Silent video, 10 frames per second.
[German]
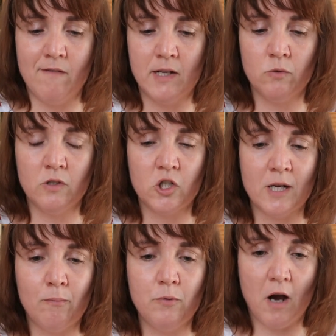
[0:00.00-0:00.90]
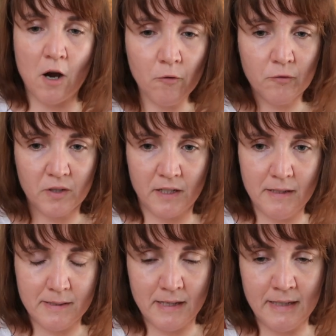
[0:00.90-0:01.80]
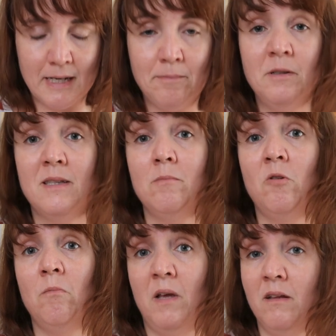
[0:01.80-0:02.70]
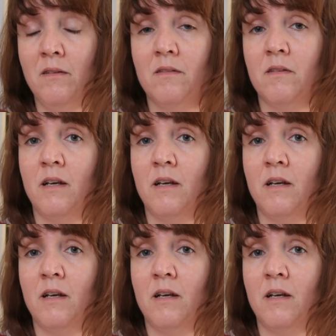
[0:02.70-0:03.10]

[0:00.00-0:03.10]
Wenn du das Shampoo aufträgst, ich habe jetzt im Moment,